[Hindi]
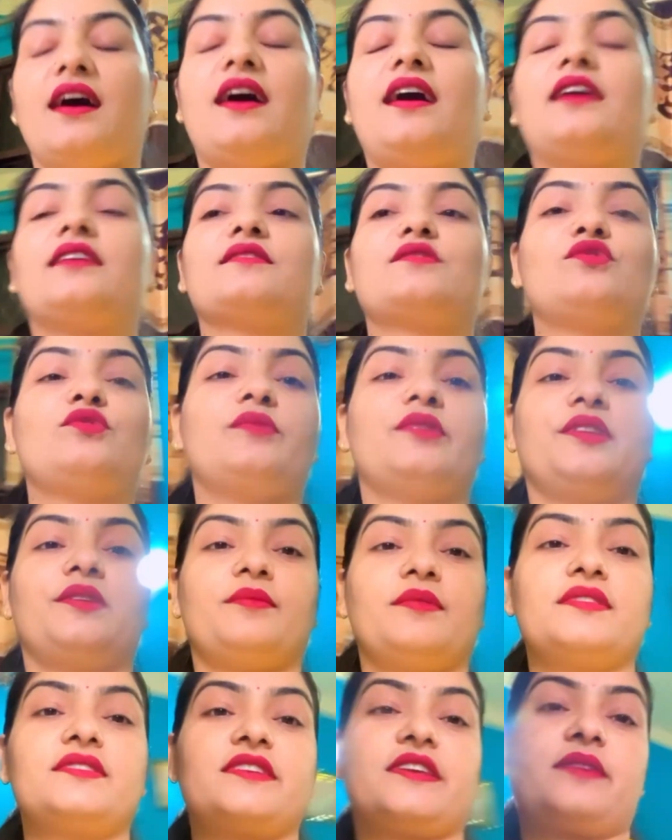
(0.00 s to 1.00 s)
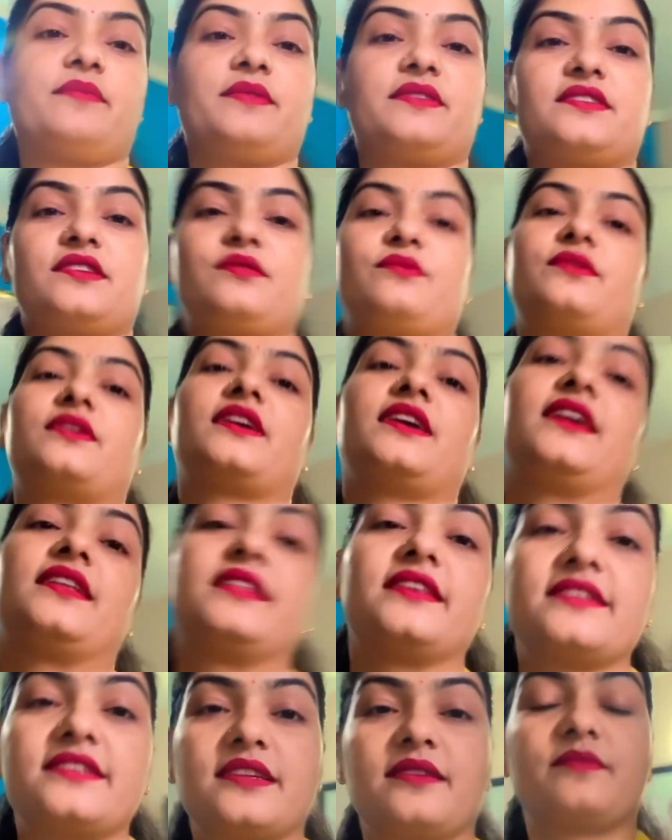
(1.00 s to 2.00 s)
आज सुबह ना मैं छः बजे उठ गई
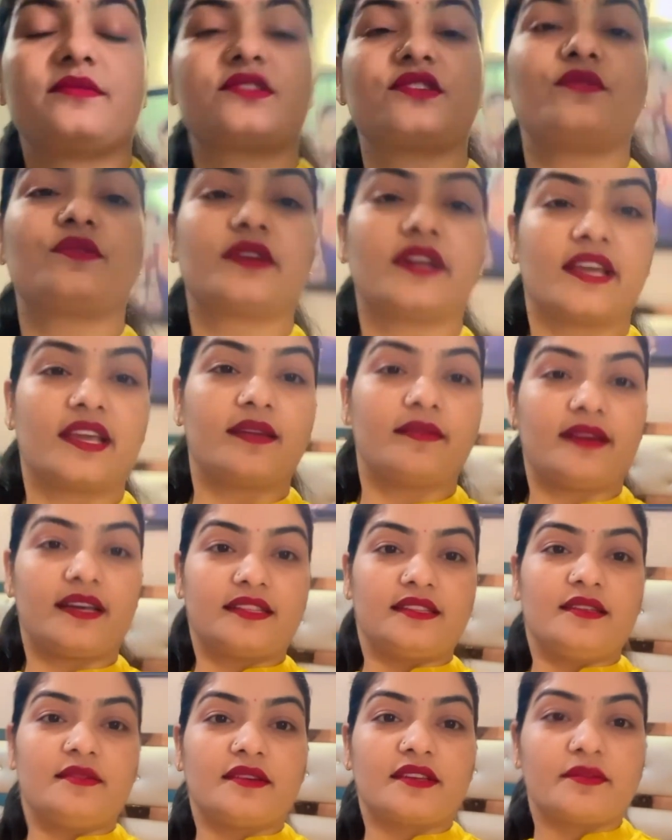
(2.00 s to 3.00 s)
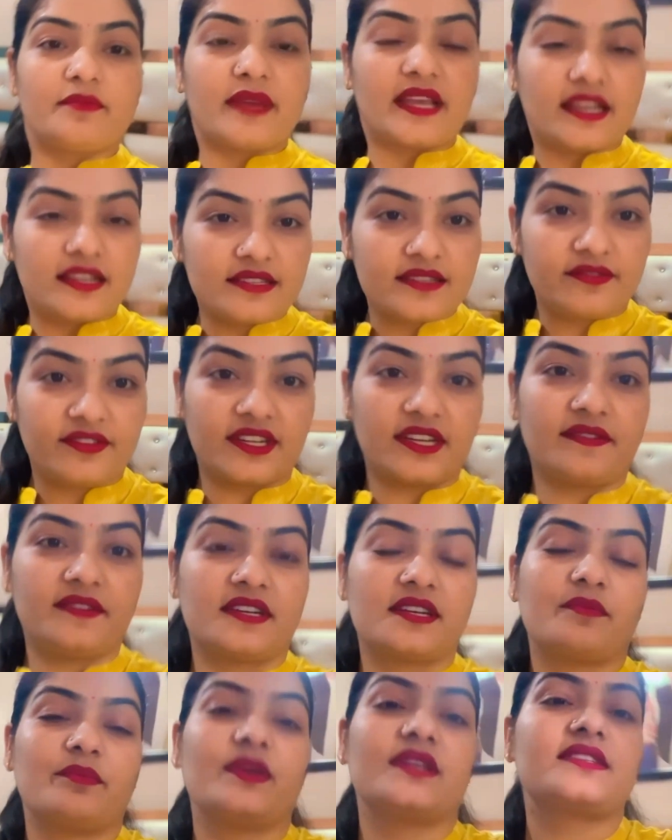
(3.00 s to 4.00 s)
थी छः बजे उठने के बाद ना फिर मैंने
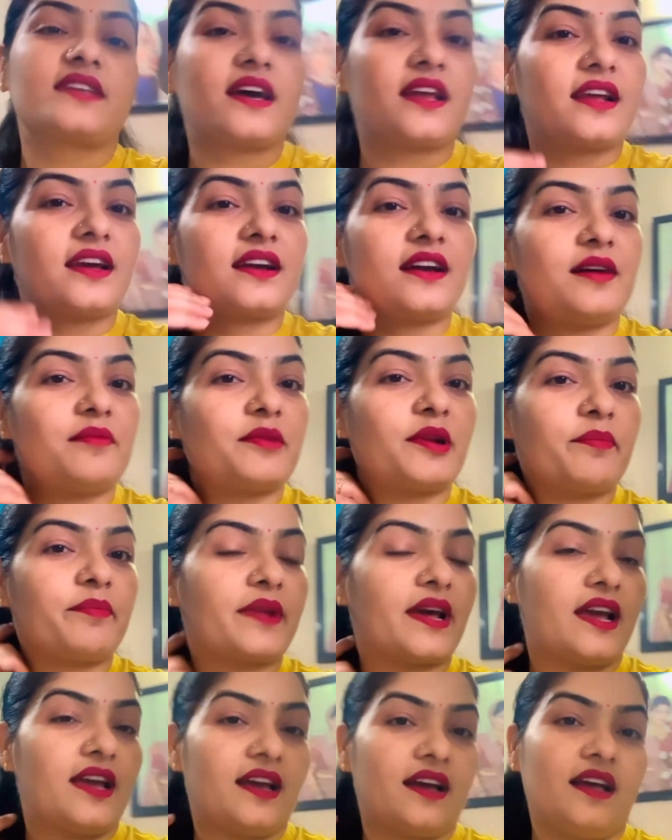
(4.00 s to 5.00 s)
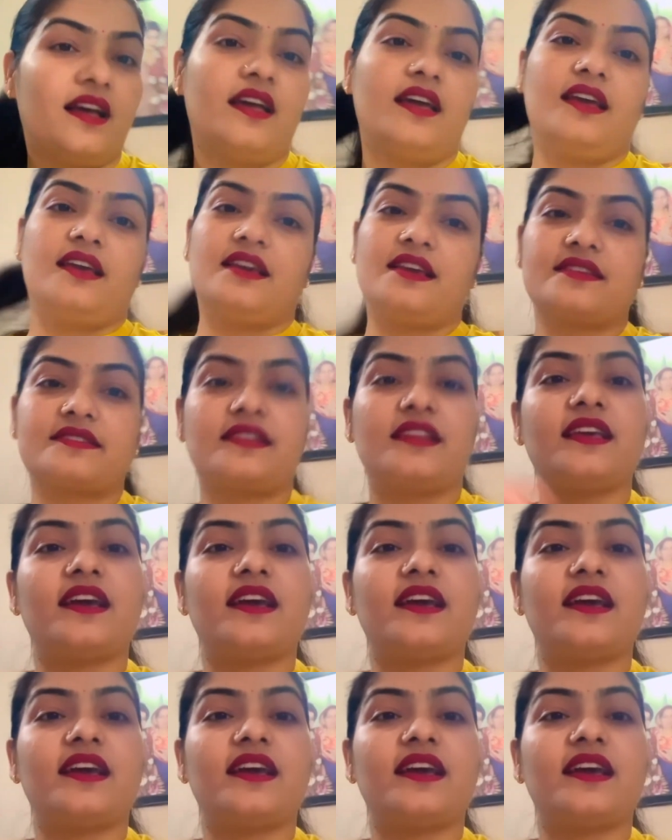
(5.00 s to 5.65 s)
फटाफट अपना सारा काम निपटाया इसलिए